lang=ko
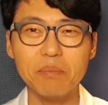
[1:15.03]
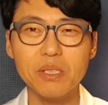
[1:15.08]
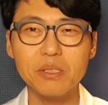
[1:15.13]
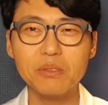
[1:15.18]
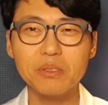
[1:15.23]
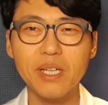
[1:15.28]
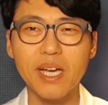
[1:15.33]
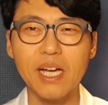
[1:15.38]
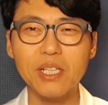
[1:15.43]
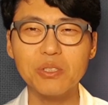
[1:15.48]

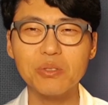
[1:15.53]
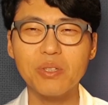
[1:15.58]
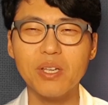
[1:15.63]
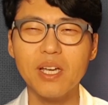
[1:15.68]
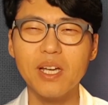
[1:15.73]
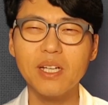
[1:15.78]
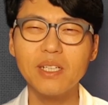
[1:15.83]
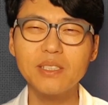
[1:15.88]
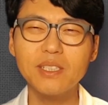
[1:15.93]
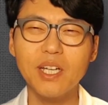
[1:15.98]
미국에 아주
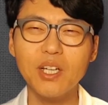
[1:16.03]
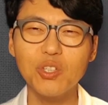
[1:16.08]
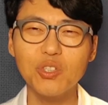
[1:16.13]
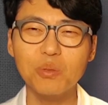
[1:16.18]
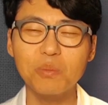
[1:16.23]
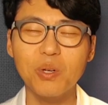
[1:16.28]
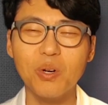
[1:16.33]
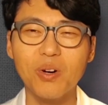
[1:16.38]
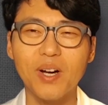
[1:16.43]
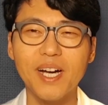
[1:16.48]
굉장히
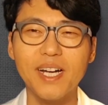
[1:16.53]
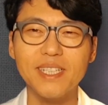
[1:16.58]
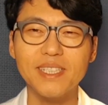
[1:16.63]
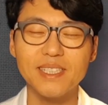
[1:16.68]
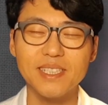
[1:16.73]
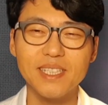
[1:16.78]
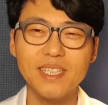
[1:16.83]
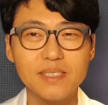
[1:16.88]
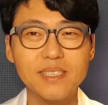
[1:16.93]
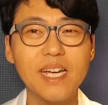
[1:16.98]

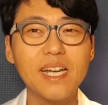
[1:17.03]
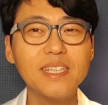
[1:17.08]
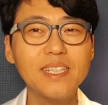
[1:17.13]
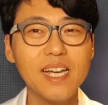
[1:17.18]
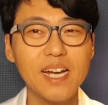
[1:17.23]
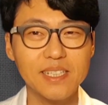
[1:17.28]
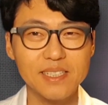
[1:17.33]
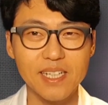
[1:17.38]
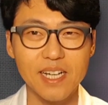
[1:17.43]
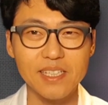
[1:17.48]
유명한
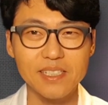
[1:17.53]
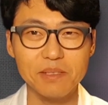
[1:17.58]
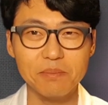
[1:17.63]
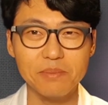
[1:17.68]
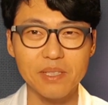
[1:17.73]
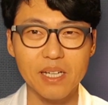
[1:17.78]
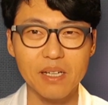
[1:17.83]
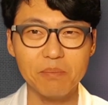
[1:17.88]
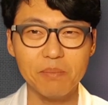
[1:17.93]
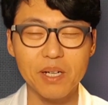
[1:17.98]
생리학자가 있습니다.